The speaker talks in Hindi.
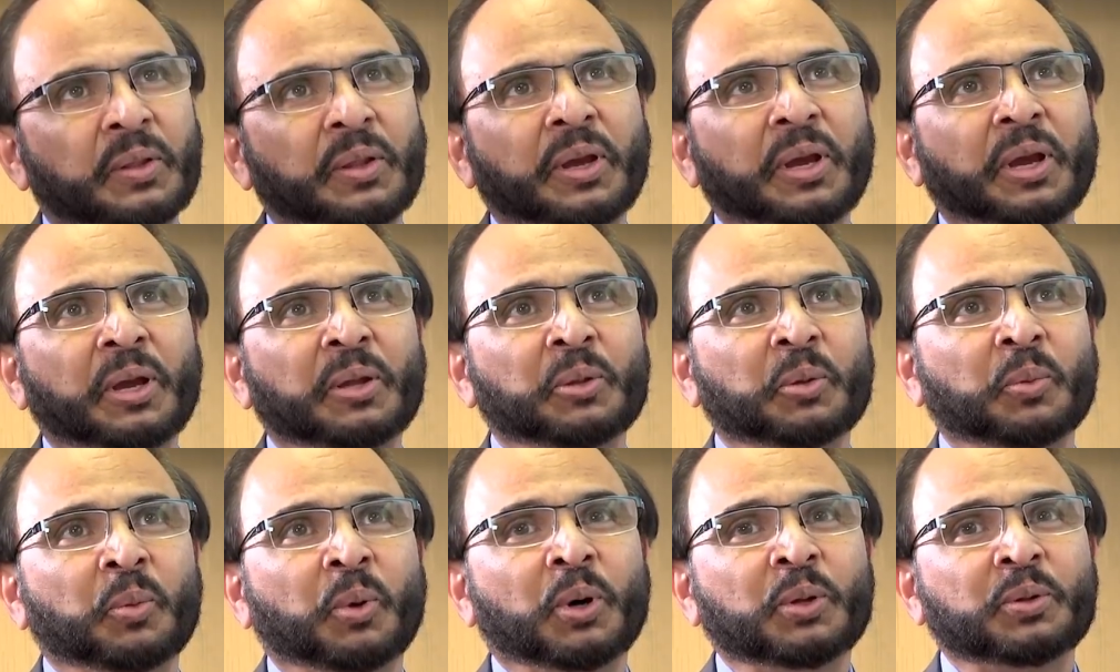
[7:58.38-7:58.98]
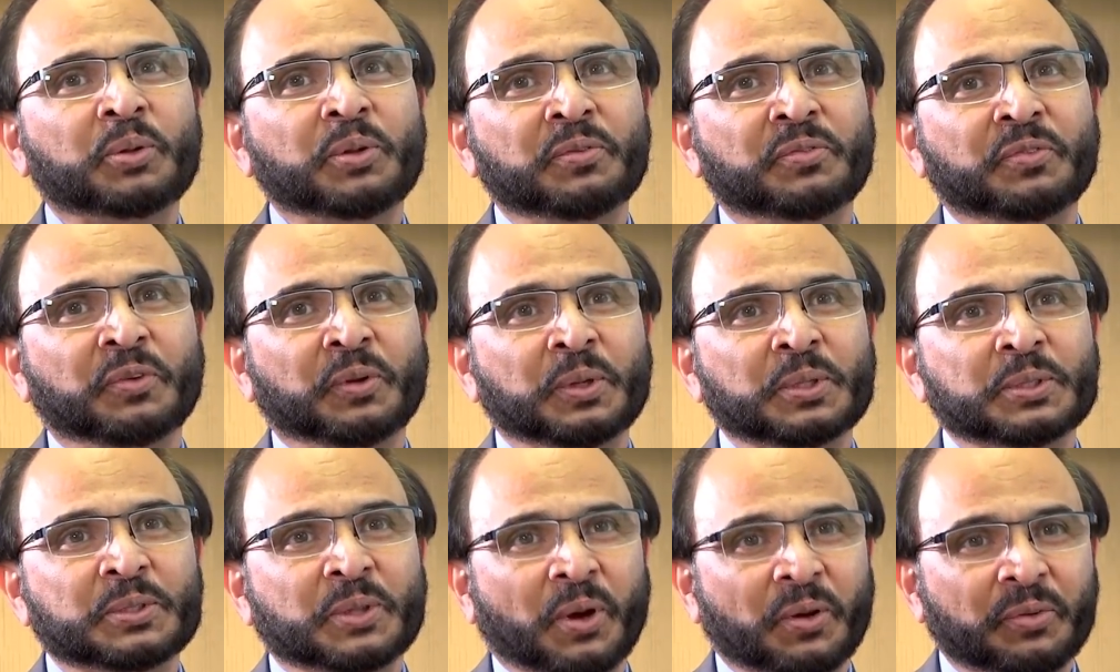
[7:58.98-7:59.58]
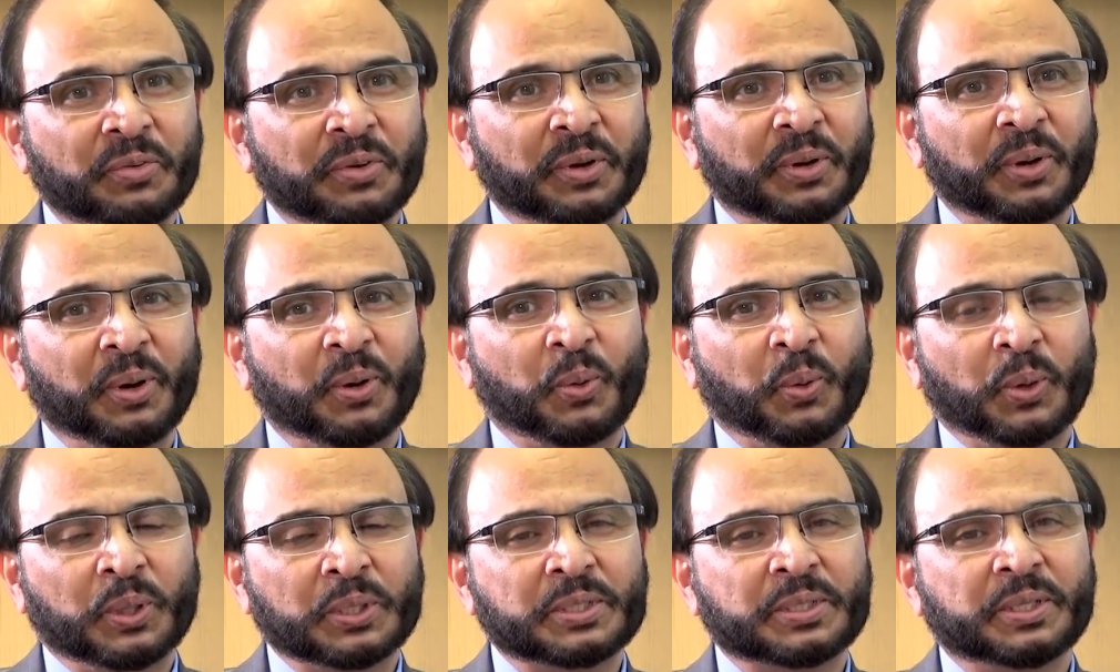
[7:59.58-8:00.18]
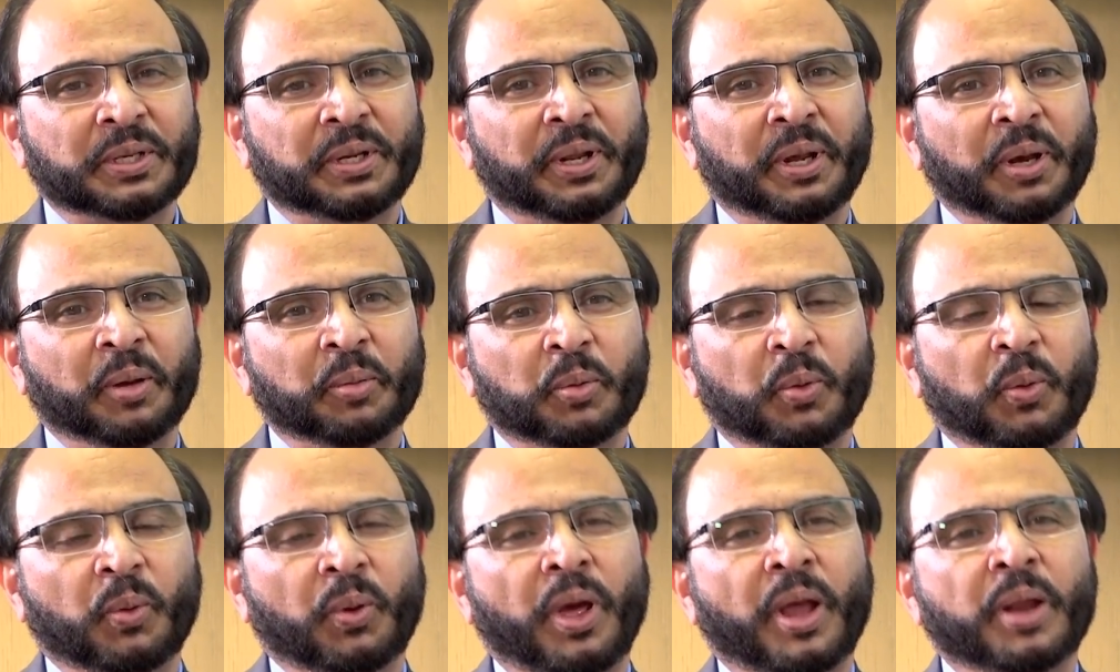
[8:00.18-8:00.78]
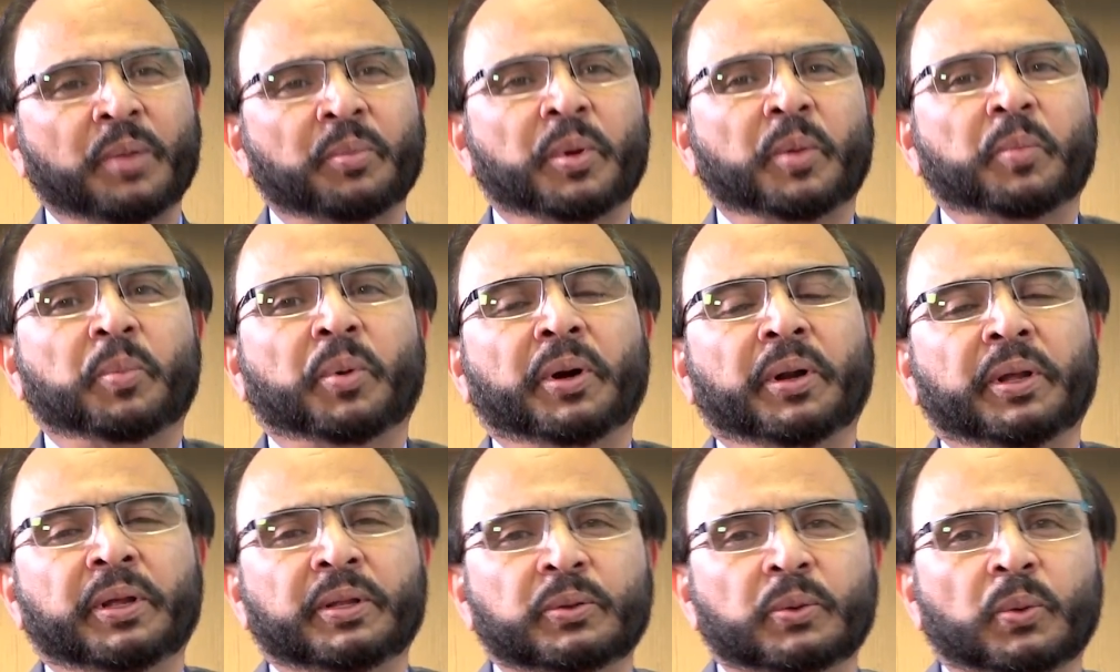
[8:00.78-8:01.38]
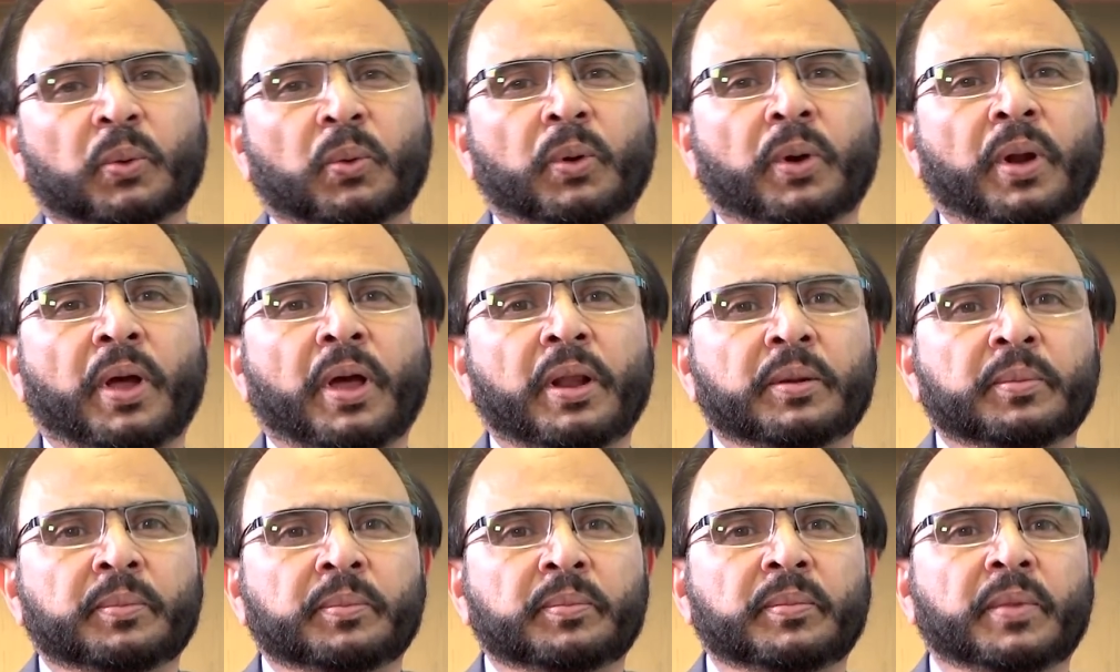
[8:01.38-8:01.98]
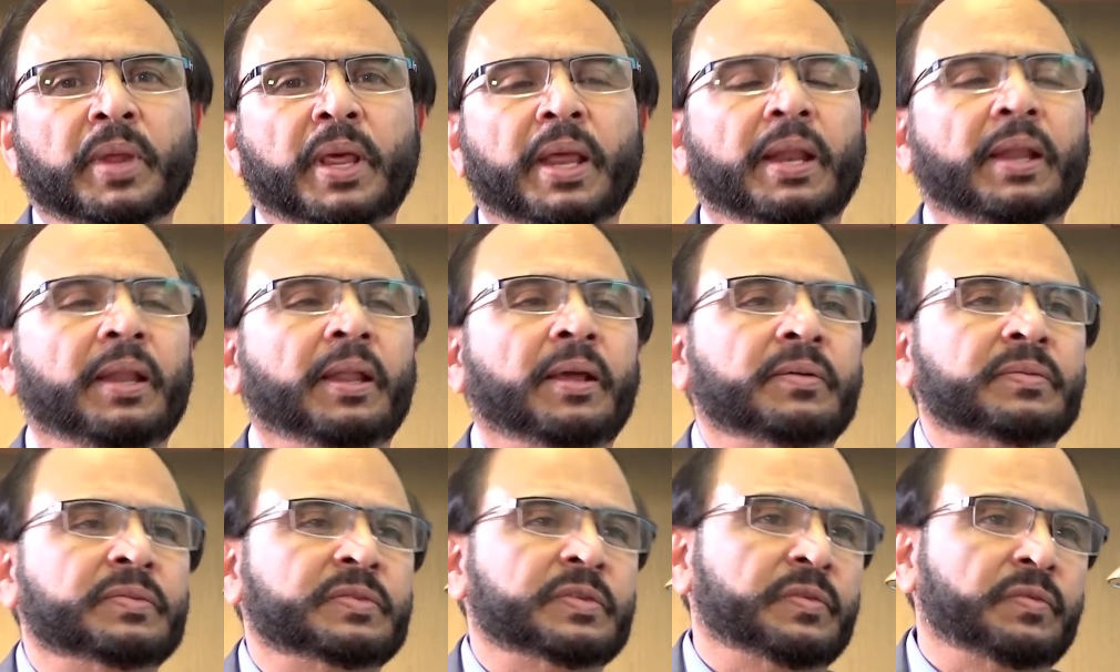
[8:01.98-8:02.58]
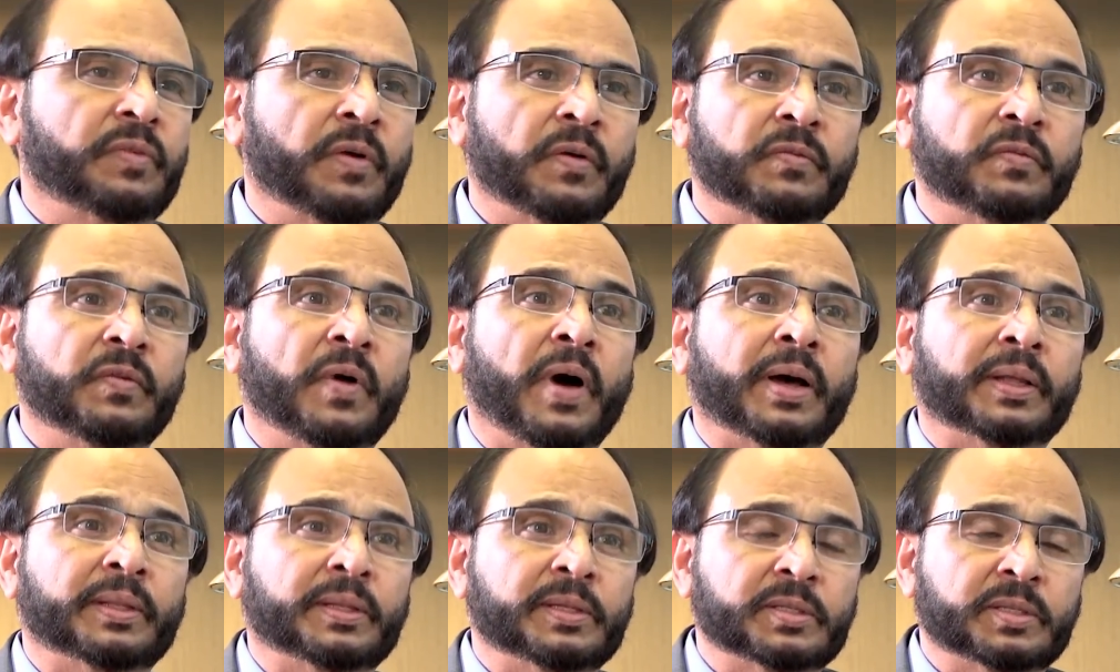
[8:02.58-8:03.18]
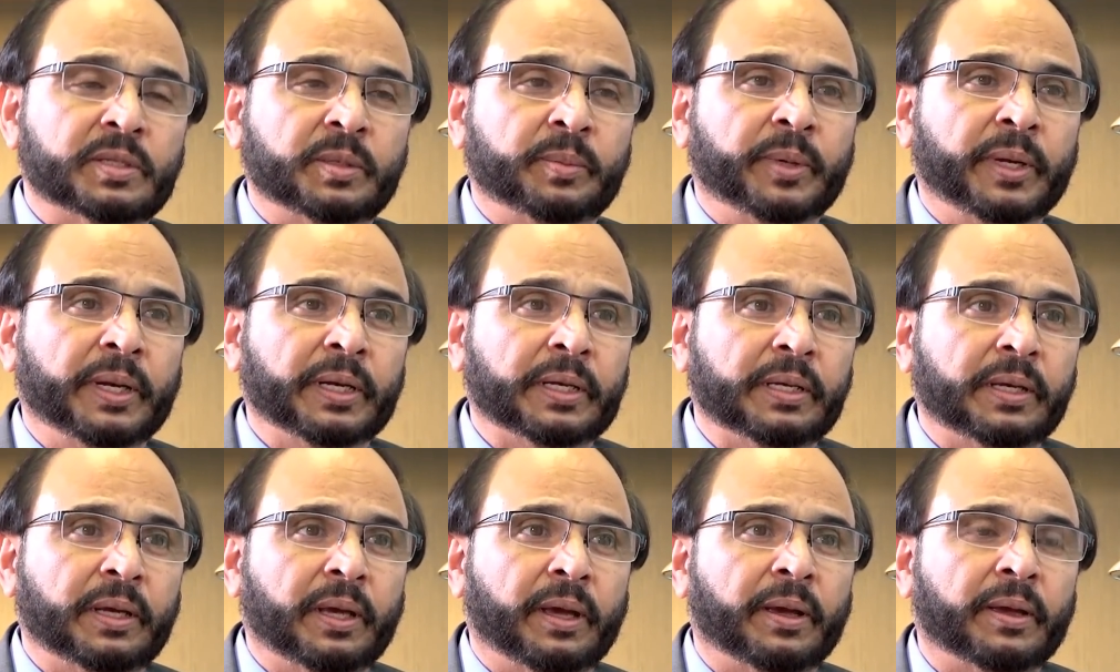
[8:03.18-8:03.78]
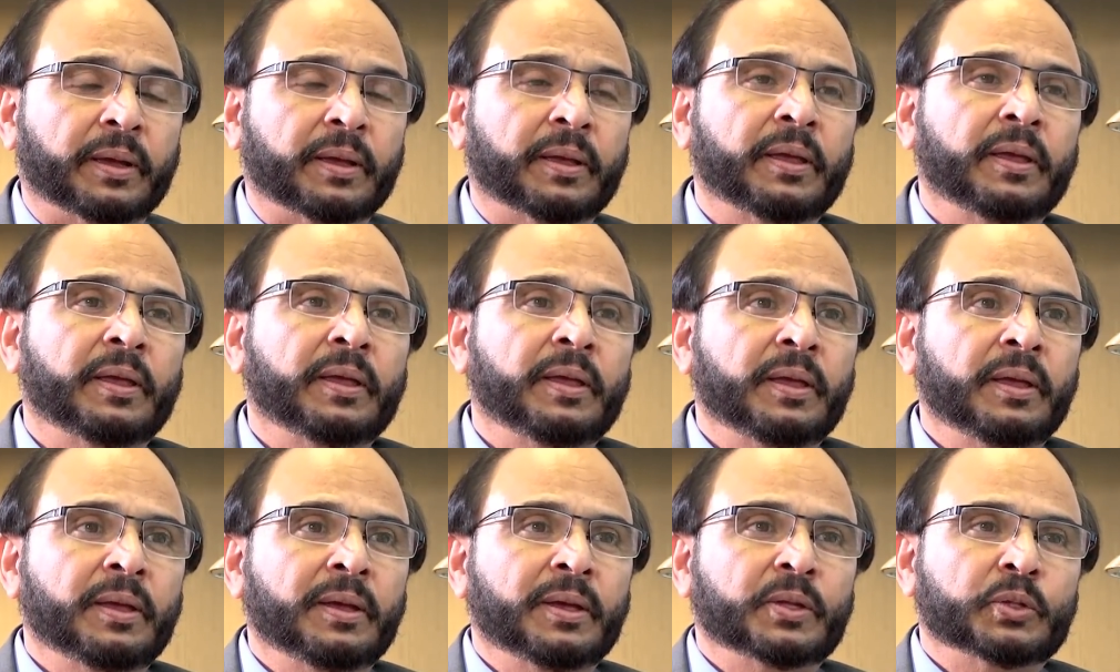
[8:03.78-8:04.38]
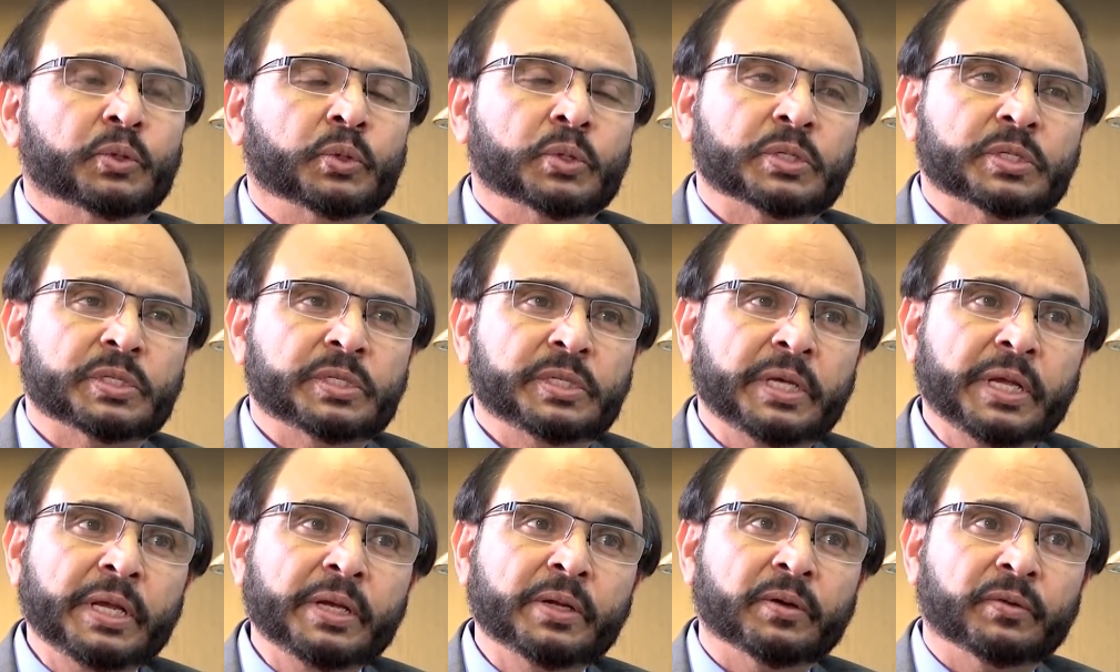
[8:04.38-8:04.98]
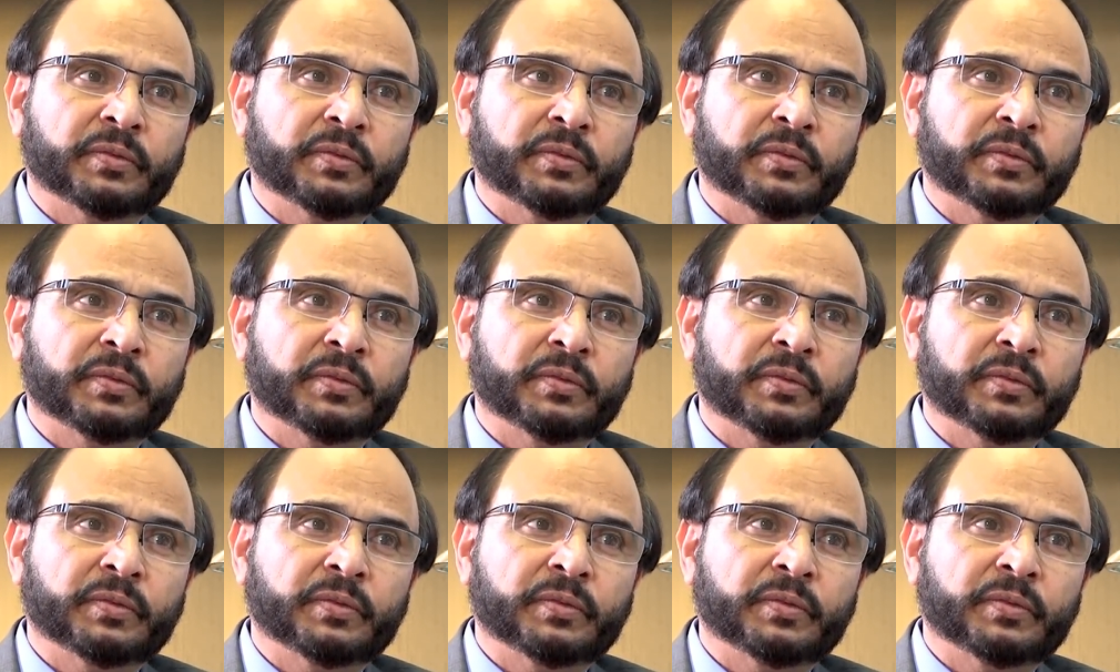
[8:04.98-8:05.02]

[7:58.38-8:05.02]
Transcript: देखिए तो बहुत ही फिलोसॉफिकल क्वेश्चन है आप कुरान में पढ़ें तो कुरान ने लफ्ज फवाद इस्तेमाल किया हम्म। तो सीट